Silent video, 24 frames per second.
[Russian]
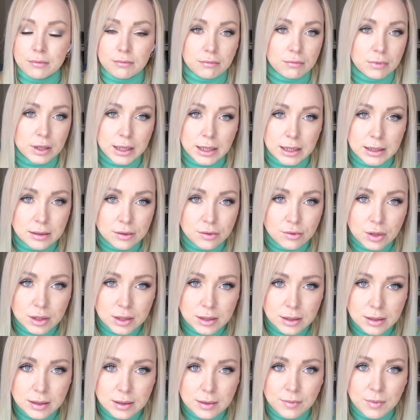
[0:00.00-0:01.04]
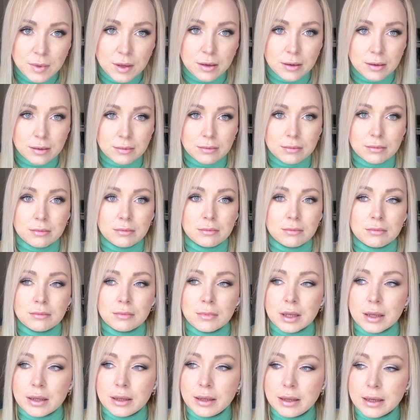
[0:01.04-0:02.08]
Есть у нас Измир,
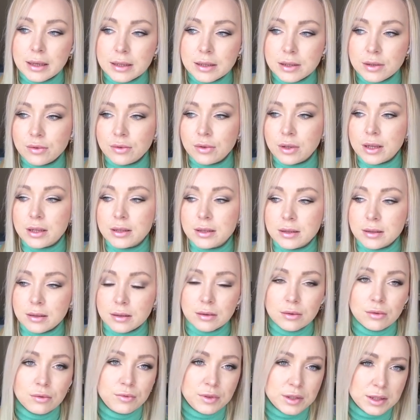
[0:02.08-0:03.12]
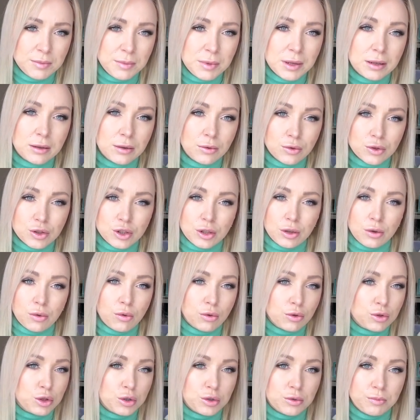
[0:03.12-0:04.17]
есть у нас, ну, в Измир тоже такой
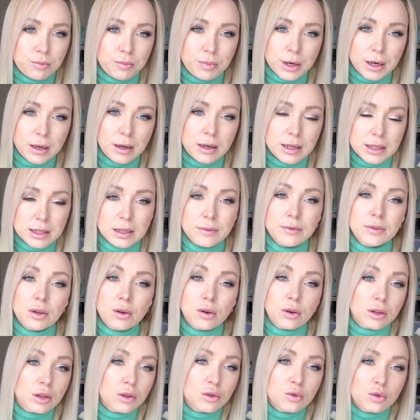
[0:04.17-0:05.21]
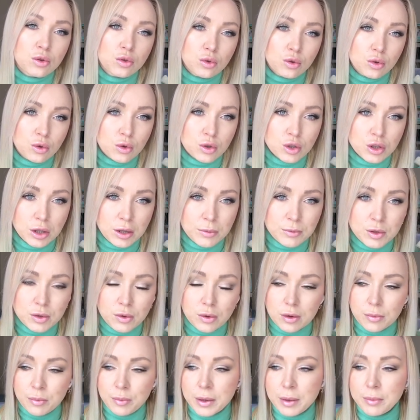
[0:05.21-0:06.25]
очень прогрессивно, говорят, ну, тут тоже там
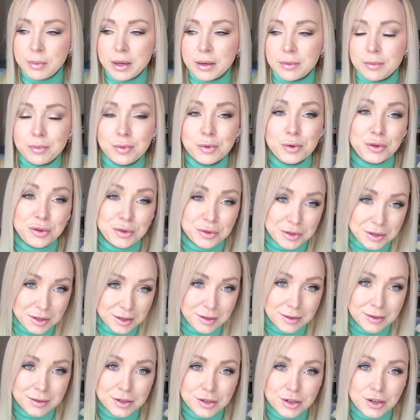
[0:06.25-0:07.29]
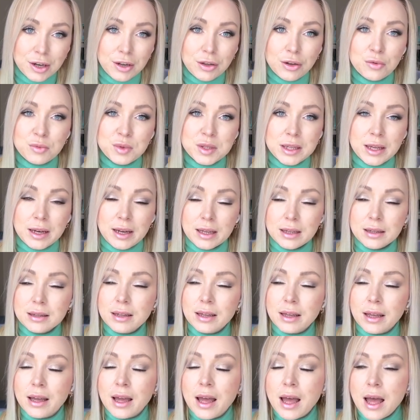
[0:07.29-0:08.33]
скоро проблем будут с жильем, с
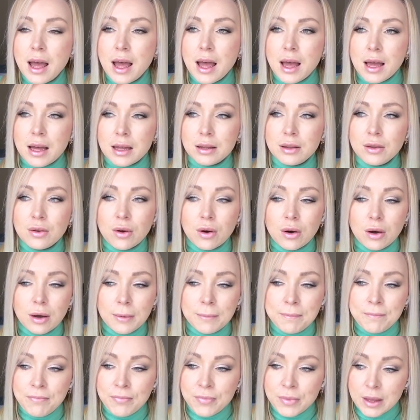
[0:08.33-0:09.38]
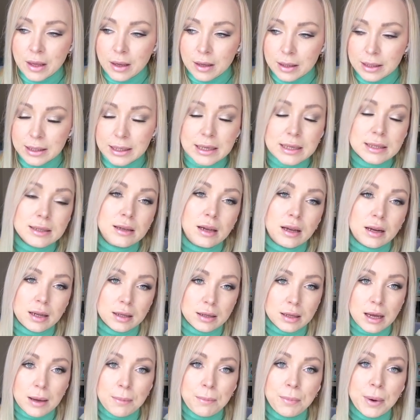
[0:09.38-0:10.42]
арендой, но есть
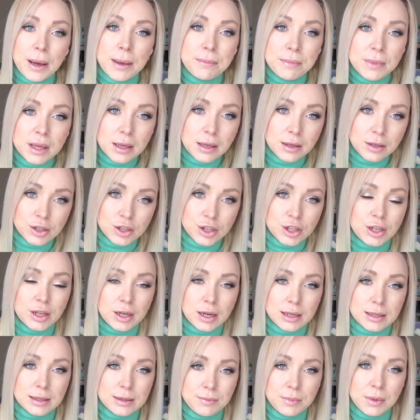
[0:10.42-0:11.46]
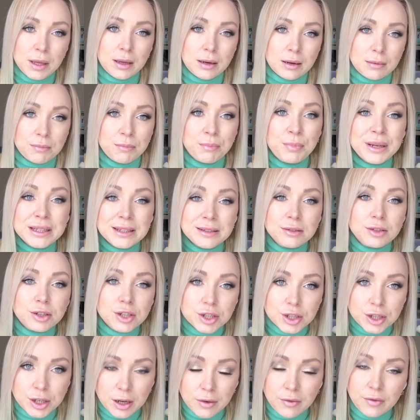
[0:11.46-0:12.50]
города поменьше размером,
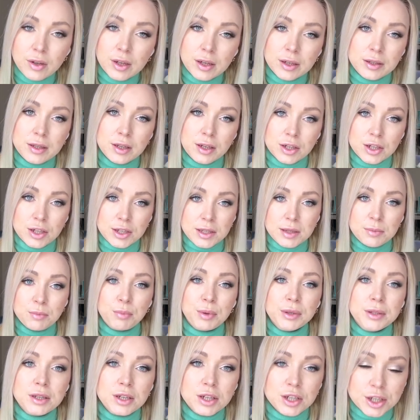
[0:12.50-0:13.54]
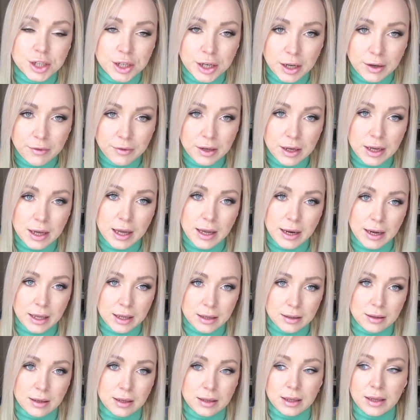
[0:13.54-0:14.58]
подешевле, где жизнь подешевле,
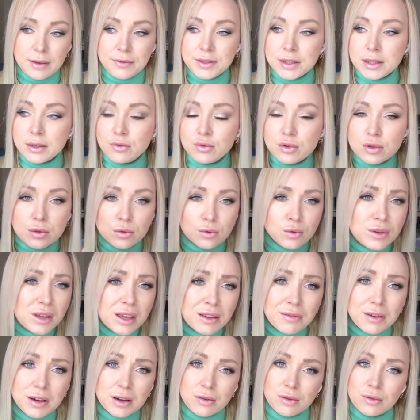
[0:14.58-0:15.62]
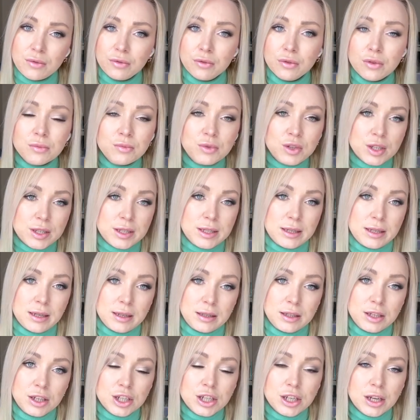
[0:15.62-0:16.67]
аренда, и все услуги вокруг в том
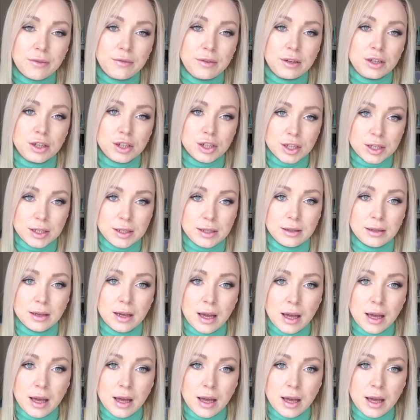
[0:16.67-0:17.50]
числе дешевле жизнь.